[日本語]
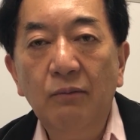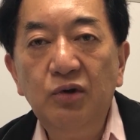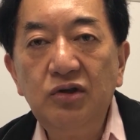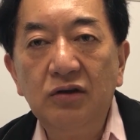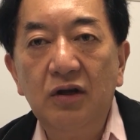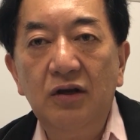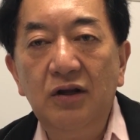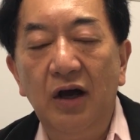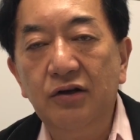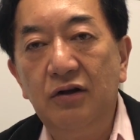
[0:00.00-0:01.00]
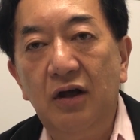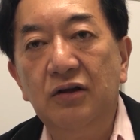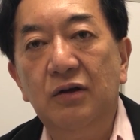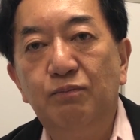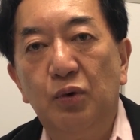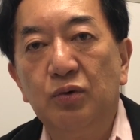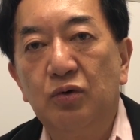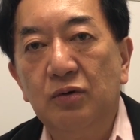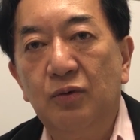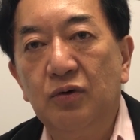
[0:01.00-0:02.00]
見せていないで日本を
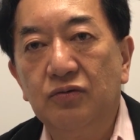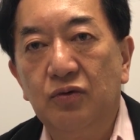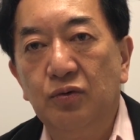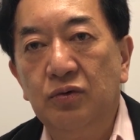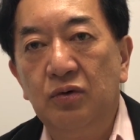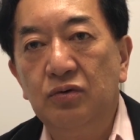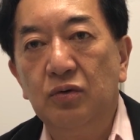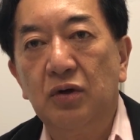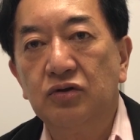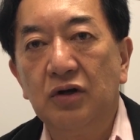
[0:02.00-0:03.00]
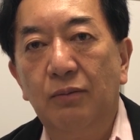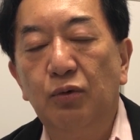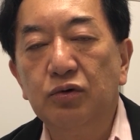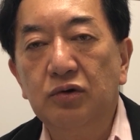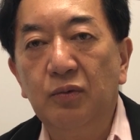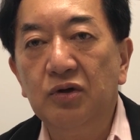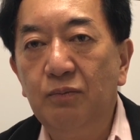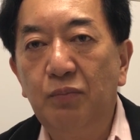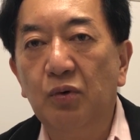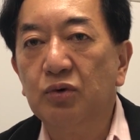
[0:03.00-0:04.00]
取り戻すと言ってる人たちが最も
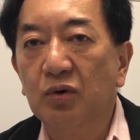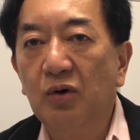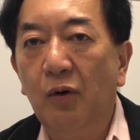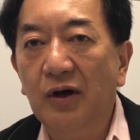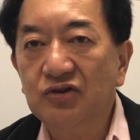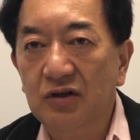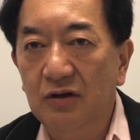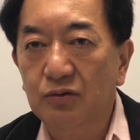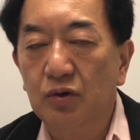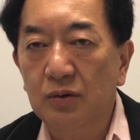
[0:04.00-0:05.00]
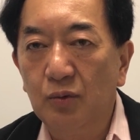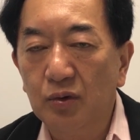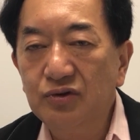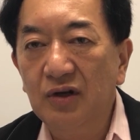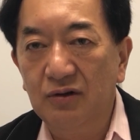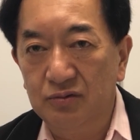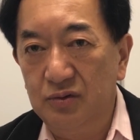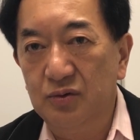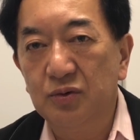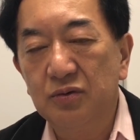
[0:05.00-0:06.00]
日本を取り壊していく取り戻していく
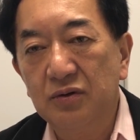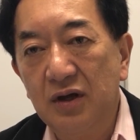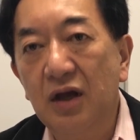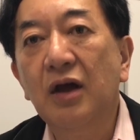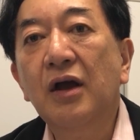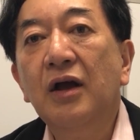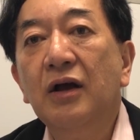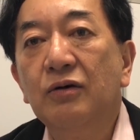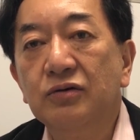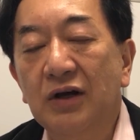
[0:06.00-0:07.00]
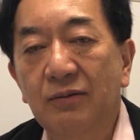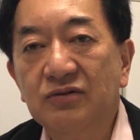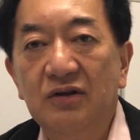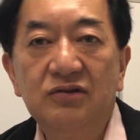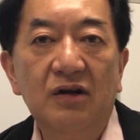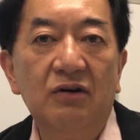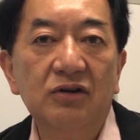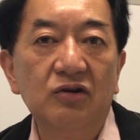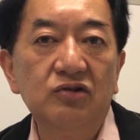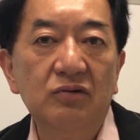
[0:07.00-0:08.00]
ということで。ございますですから
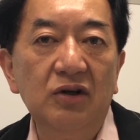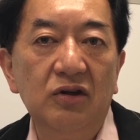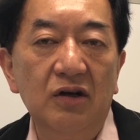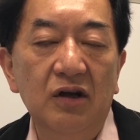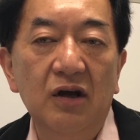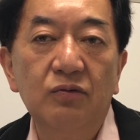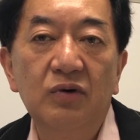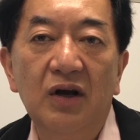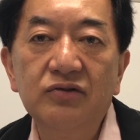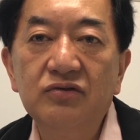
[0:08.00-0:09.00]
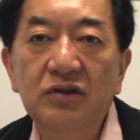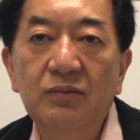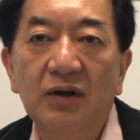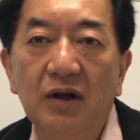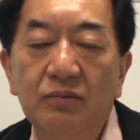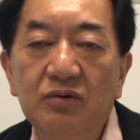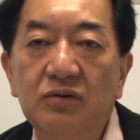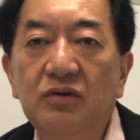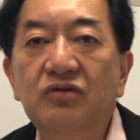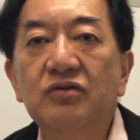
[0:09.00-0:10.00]
私はイタリアやフランスに学ぶ
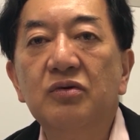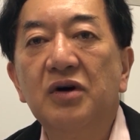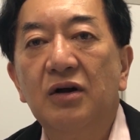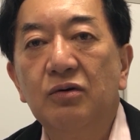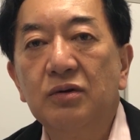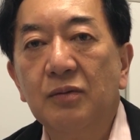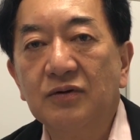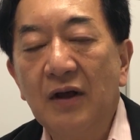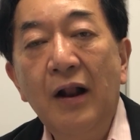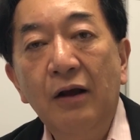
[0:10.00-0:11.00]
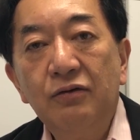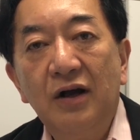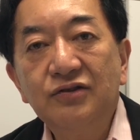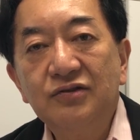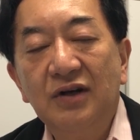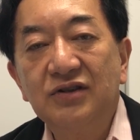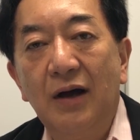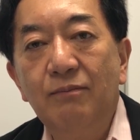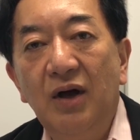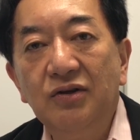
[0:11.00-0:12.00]
という必要があろうと思いますフランスは
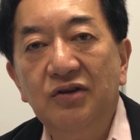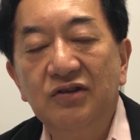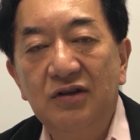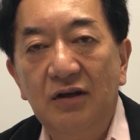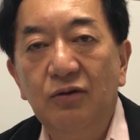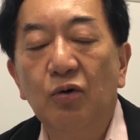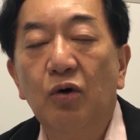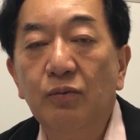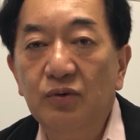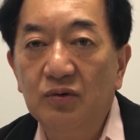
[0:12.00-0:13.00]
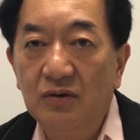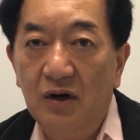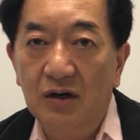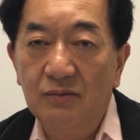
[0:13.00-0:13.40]
3万2000のコミューンがあ